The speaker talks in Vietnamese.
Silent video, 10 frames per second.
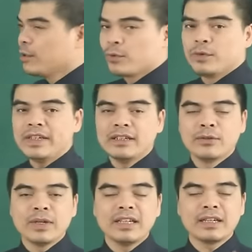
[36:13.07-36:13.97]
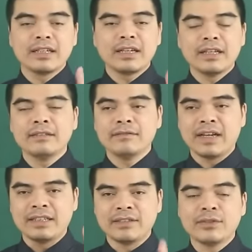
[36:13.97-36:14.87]
Quý vị đừng quên đăng ký kênh
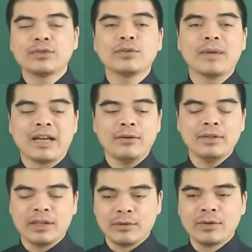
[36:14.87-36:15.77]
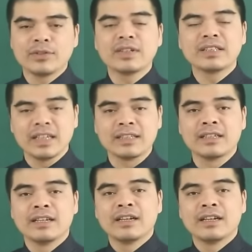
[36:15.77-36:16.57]
và nhấn vào chuông thông báo để ủng hộ cho chương trình.